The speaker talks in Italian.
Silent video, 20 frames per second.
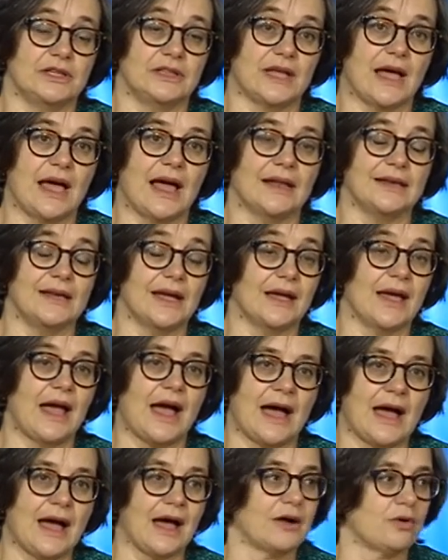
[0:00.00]
l'Italia
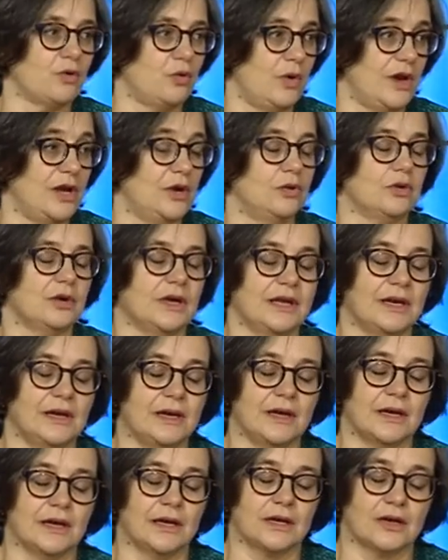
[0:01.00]
a quello
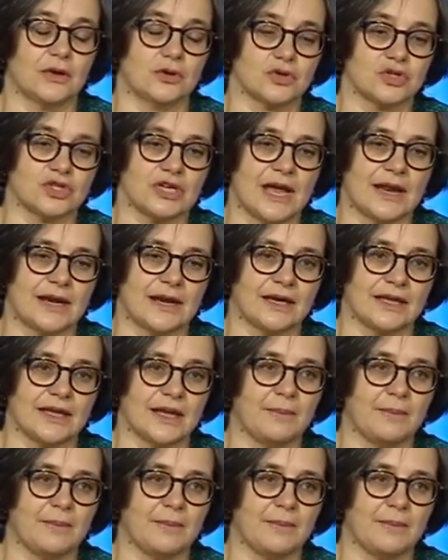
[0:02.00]
che eh, Rosana